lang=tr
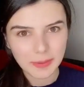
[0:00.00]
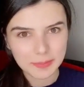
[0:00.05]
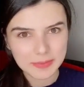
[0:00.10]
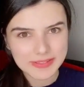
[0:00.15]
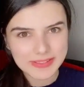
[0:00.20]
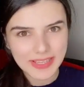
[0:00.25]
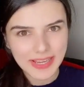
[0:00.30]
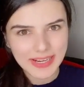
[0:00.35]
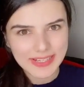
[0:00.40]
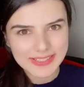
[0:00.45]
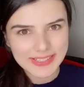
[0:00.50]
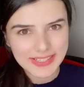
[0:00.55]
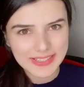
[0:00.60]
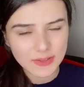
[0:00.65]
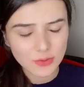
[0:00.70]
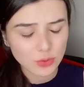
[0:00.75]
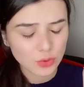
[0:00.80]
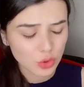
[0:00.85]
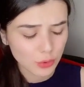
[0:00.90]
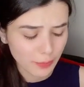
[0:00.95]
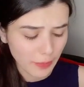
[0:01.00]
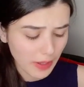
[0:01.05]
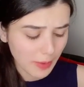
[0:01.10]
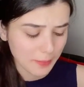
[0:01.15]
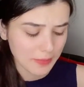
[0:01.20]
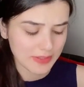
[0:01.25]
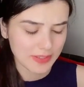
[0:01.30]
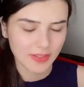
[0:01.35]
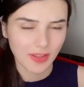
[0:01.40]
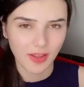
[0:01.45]
bitter değildir çünkü
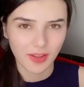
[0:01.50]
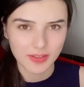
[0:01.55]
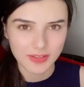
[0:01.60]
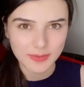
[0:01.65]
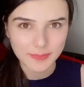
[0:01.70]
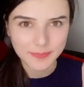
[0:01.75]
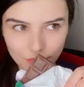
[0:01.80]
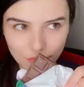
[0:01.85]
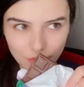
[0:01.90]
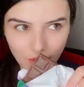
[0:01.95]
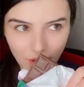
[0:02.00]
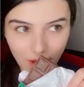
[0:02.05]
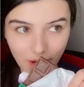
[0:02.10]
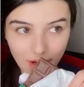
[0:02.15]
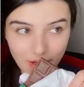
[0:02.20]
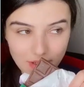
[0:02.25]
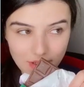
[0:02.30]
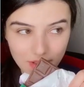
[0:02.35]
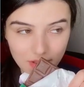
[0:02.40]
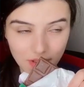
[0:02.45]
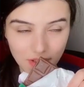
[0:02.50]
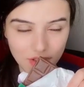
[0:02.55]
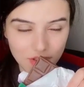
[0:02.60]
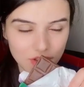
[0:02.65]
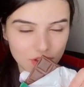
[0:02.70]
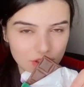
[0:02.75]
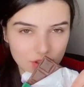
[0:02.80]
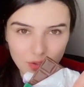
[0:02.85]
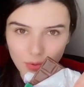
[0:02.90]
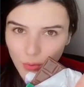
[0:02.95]
bakmadan aldım. Gerçekten
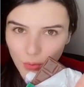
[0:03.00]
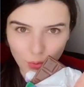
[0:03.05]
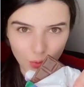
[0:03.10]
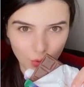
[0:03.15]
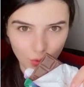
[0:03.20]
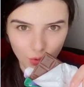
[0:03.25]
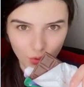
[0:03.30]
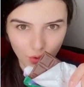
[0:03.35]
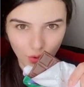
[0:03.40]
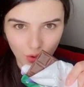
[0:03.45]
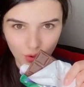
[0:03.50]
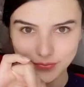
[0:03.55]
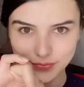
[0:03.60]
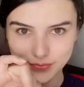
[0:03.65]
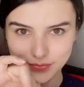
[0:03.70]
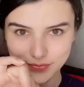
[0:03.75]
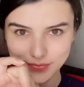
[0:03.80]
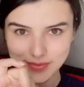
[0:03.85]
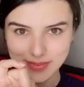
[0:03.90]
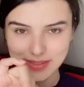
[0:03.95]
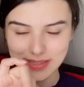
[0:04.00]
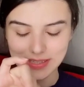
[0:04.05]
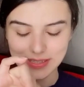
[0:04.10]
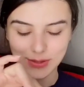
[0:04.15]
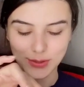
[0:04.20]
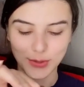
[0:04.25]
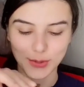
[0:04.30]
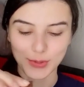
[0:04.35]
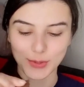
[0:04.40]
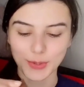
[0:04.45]
aşırı yoğun kokuyor.
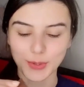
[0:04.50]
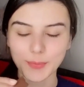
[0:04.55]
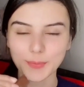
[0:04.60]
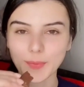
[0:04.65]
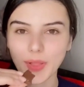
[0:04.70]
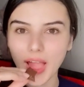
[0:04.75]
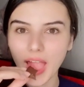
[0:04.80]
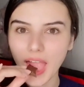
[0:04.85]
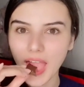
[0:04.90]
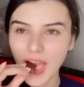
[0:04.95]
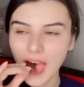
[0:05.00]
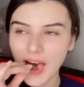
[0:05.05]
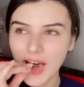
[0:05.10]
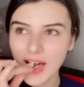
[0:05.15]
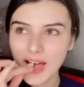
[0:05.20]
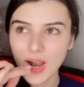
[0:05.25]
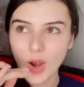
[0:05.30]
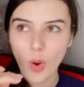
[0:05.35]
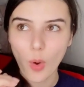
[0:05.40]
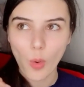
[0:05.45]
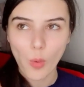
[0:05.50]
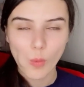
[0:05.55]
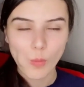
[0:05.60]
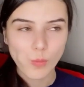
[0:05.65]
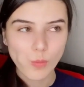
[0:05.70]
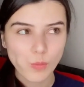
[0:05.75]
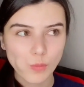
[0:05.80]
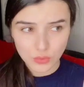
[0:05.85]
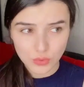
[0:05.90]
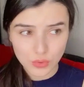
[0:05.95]
Deniyorum.
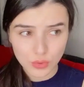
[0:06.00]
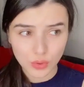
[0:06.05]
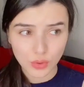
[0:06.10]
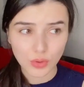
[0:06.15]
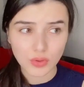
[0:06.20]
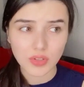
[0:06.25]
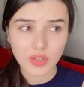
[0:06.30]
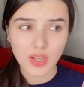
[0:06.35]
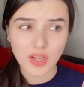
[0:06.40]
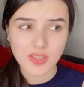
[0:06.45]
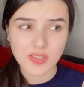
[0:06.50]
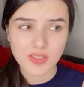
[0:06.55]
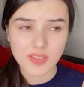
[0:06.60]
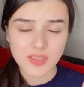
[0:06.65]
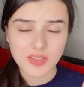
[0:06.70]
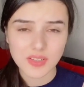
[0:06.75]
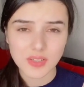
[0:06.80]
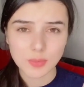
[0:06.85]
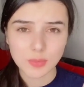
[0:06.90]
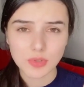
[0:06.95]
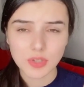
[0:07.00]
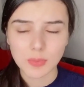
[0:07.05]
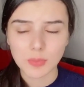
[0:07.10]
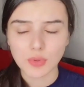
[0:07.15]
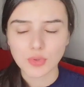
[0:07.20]
Çikolata hastasıyımdır ama